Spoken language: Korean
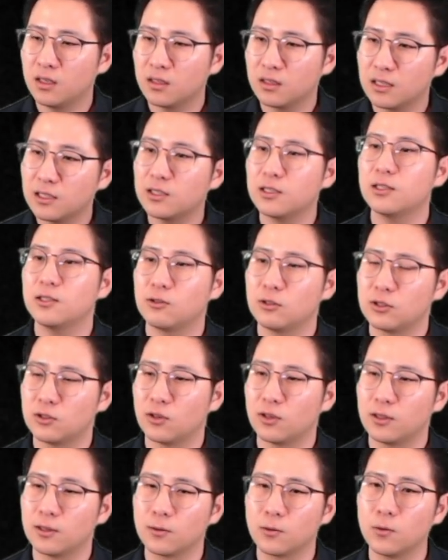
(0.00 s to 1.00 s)
끼칠 수
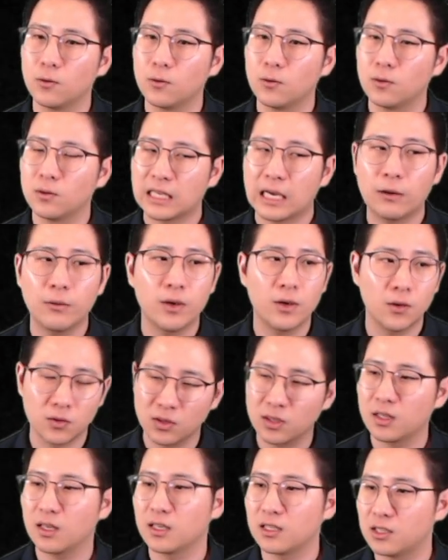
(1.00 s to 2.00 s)
있어야 되고 사회에
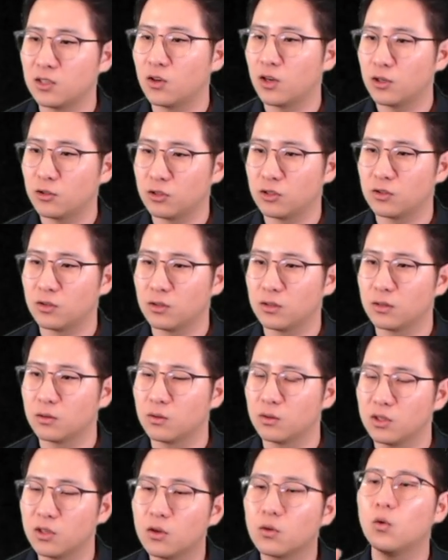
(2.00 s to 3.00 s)
어떻게 내가 기여할 수 있어야
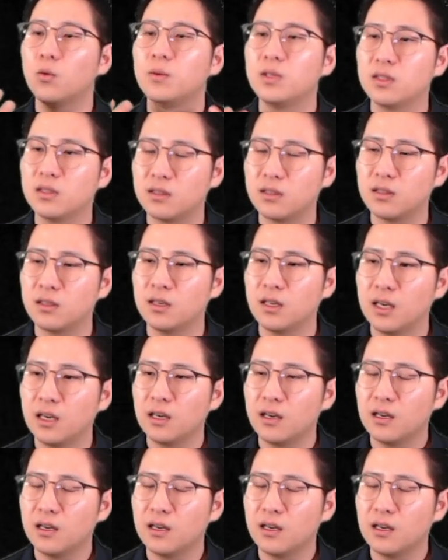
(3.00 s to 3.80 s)
되고 이런 고민들을